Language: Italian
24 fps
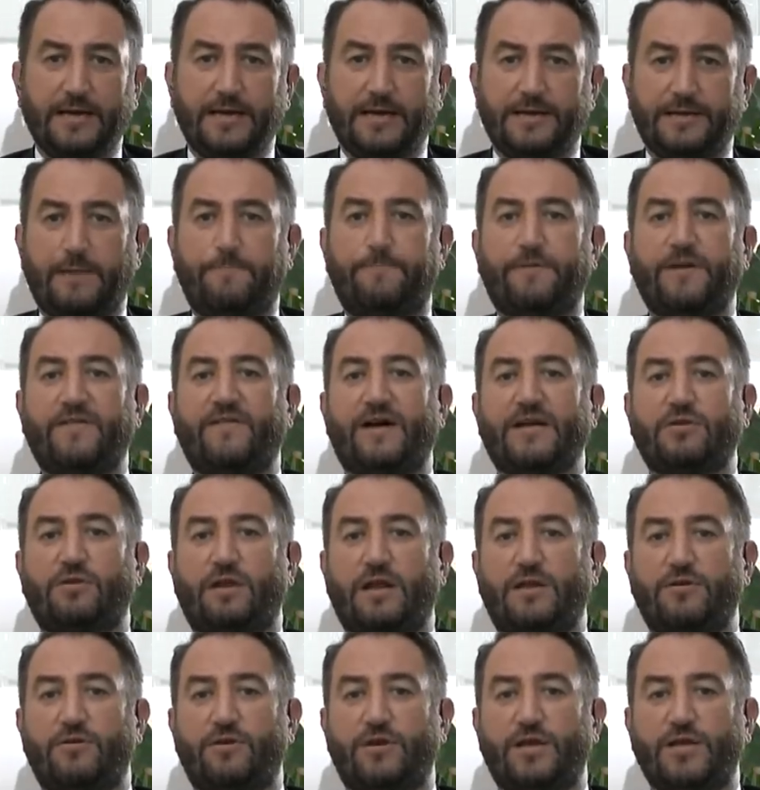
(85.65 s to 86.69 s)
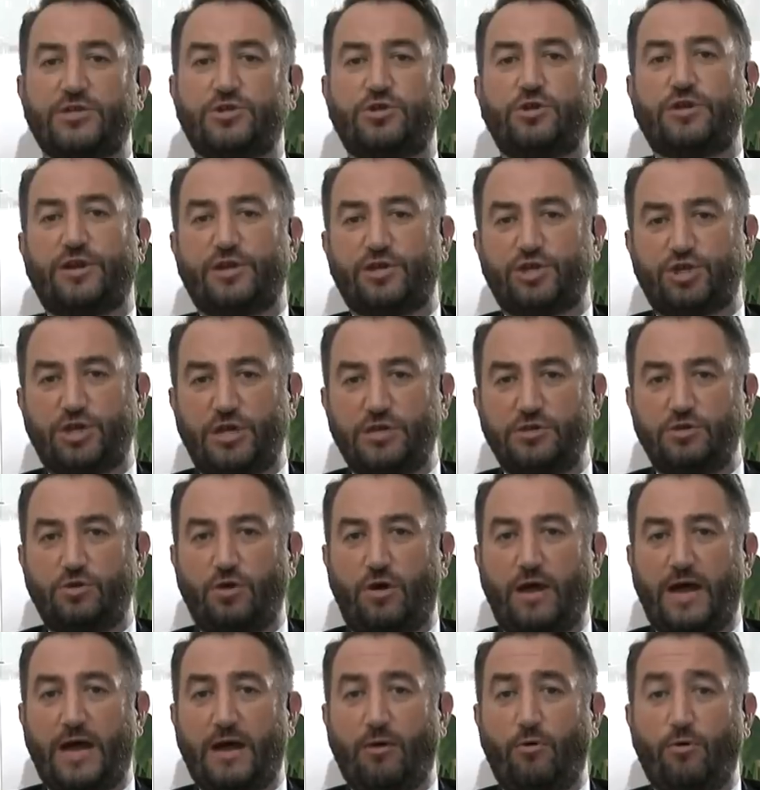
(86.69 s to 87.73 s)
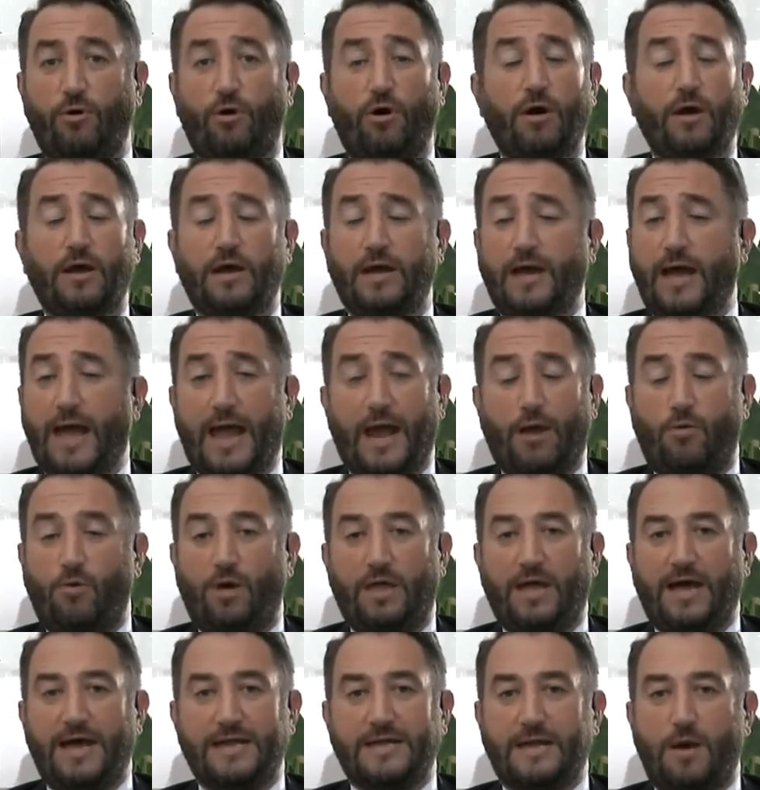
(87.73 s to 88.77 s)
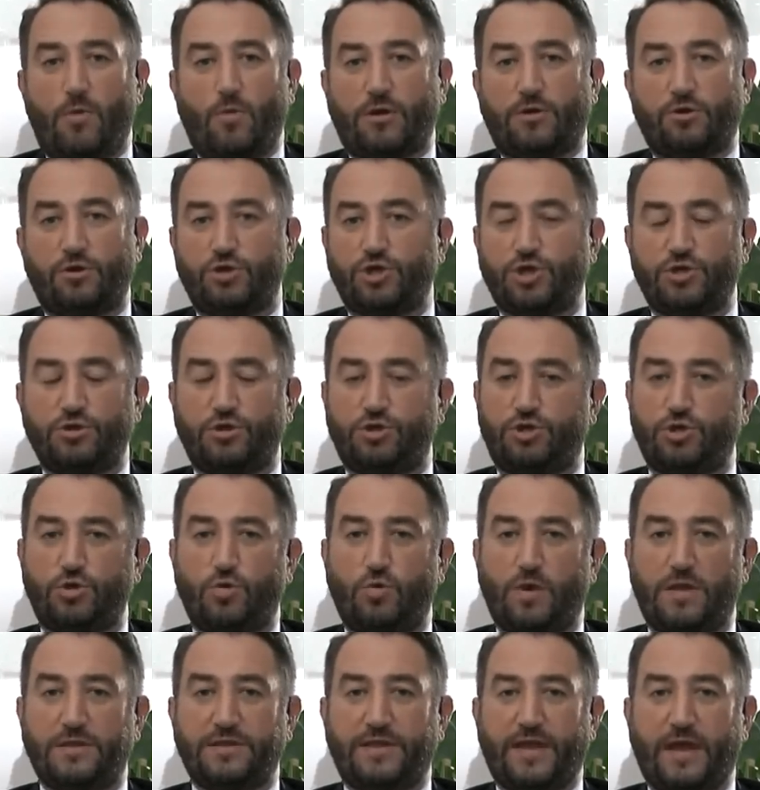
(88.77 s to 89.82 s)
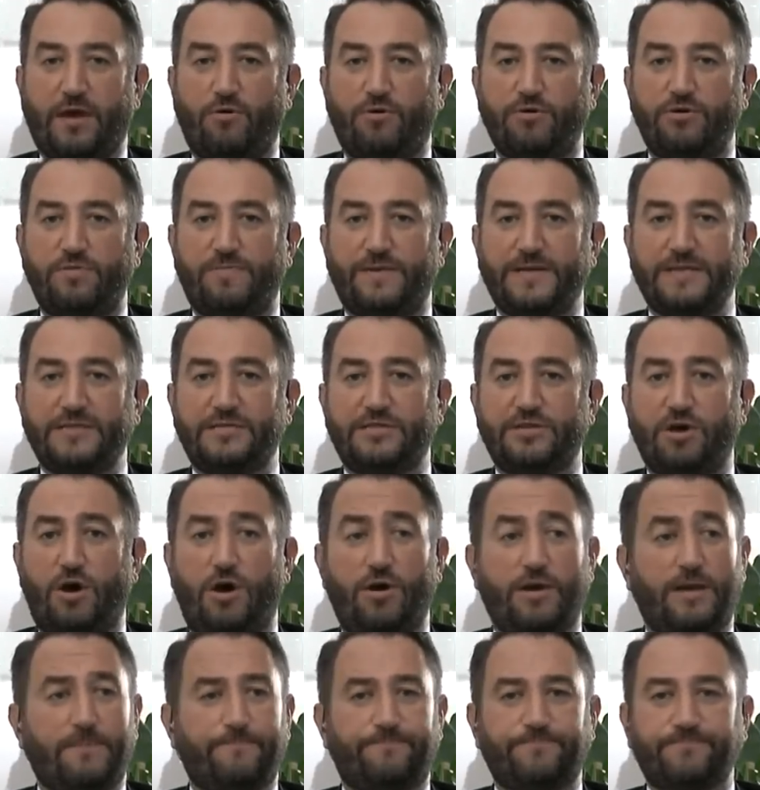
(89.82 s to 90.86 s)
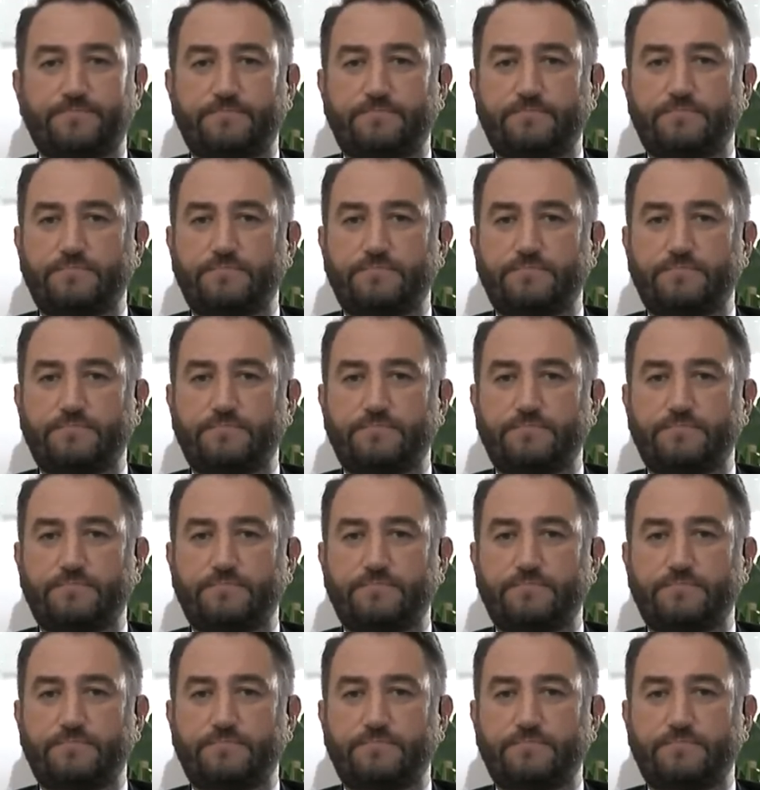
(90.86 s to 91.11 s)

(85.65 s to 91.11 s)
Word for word: nel privato le hanno chiesto 300 euro e guadagna 450 euro di pensione,